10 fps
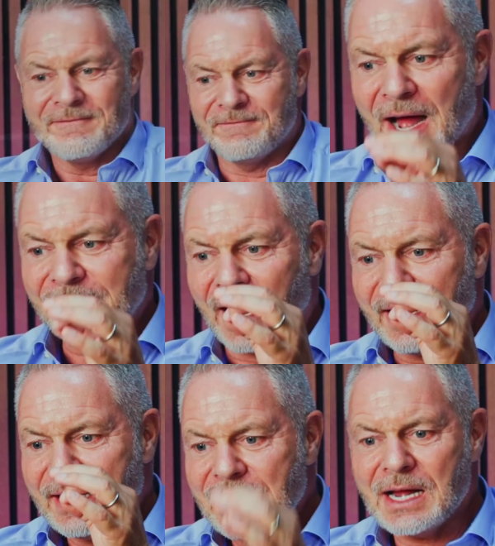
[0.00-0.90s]
War da
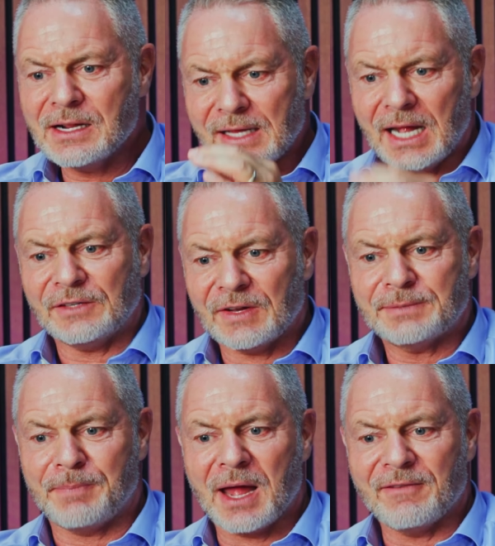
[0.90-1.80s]

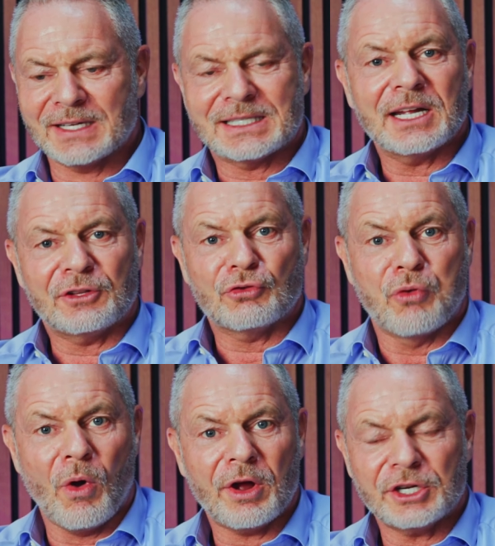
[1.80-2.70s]
irgendetwas bei, was
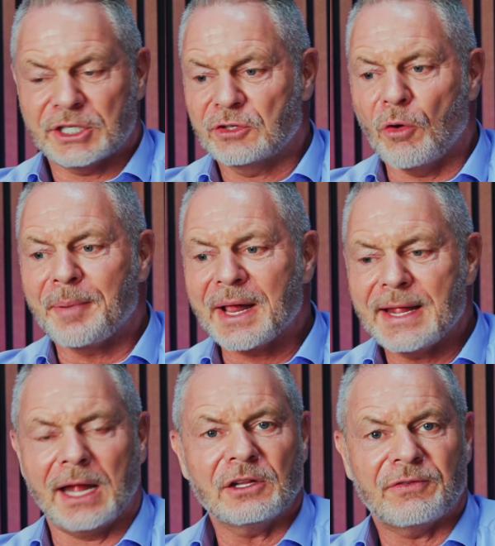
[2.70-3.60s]
rhetorisch so
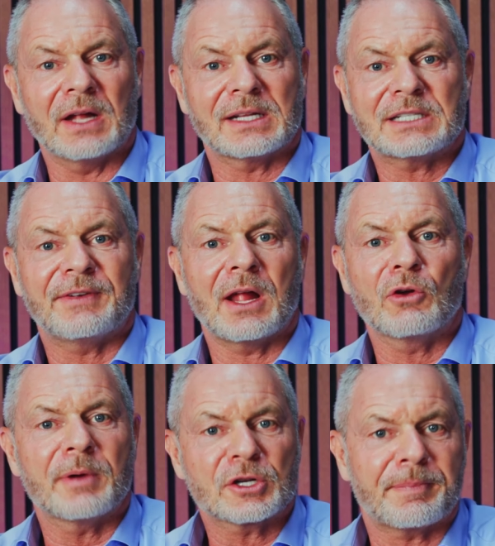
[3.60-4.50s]
brillant war, dass wir
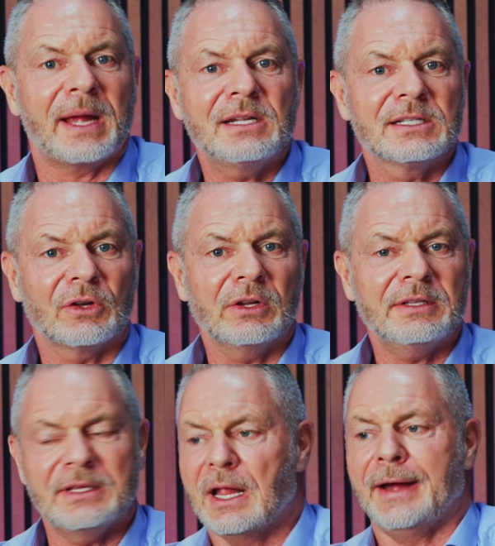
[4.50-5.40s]
darüber sprechen
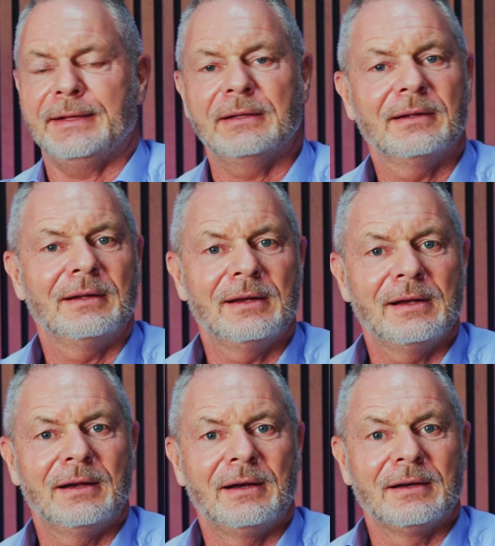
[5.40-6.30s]
sollten? Nein.
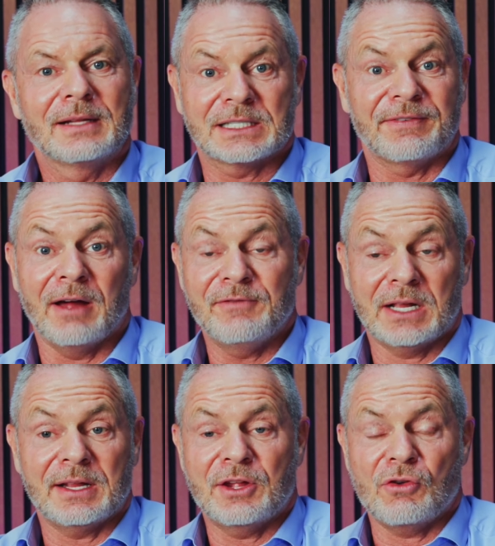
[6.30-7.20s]
Das war
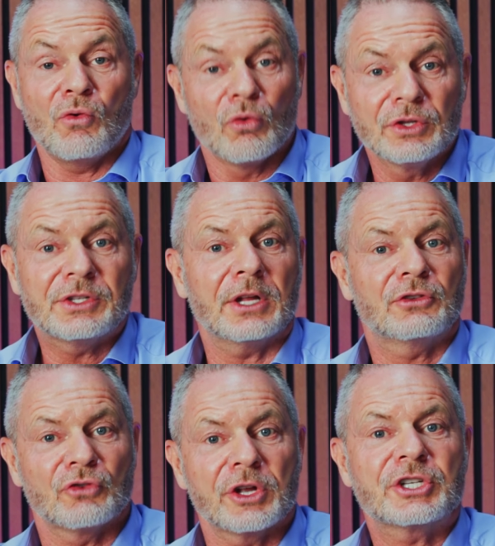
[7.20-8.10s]
wirklich
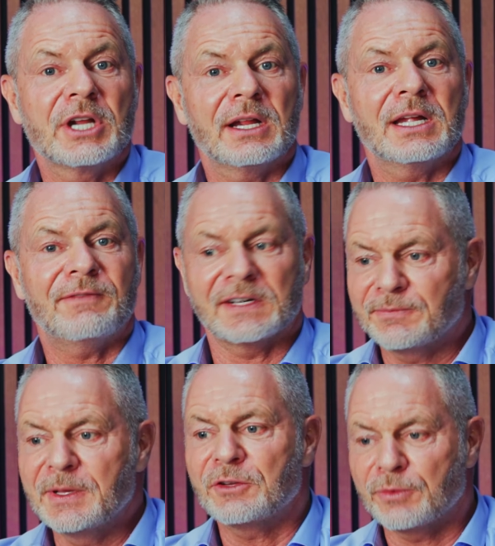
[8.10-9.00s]
unterdurchschnittlich,
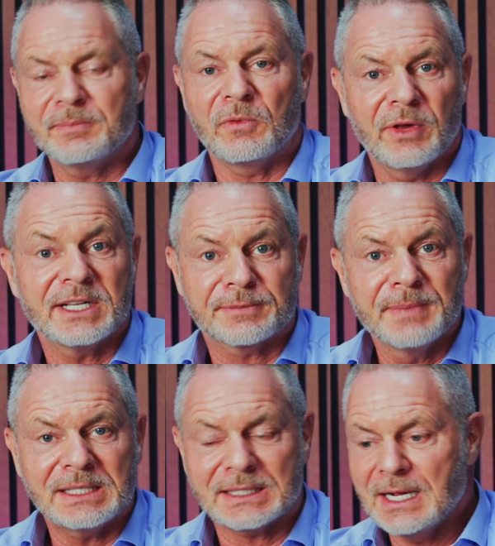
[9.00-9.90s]
was Will, Will
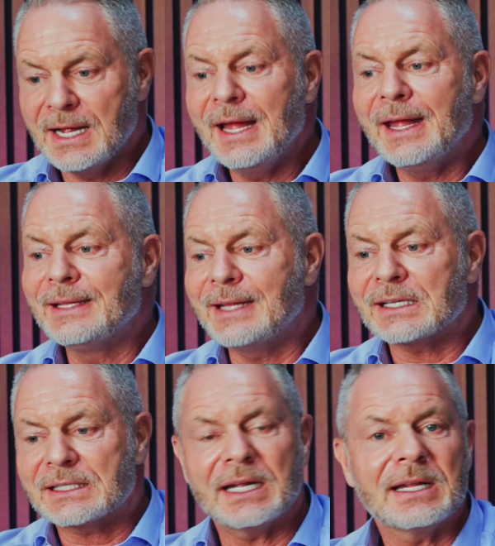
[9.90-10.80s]
Smith in
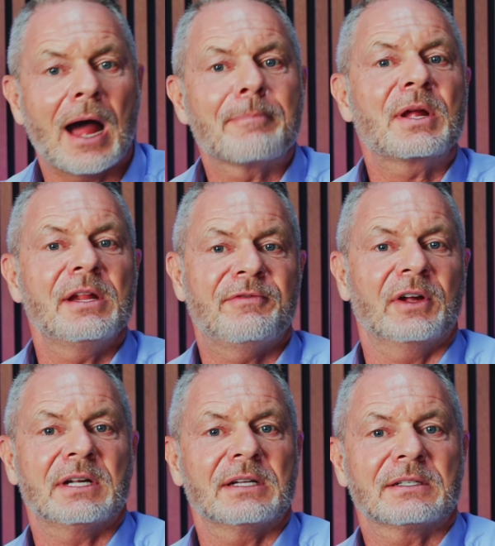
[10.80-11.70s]
der Szene
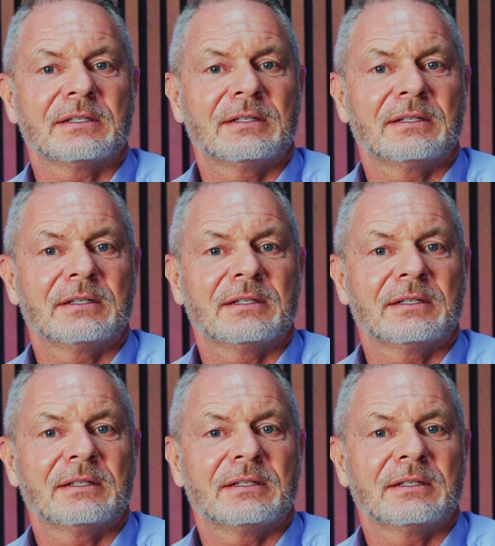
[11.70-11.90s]
abgeliefert hat.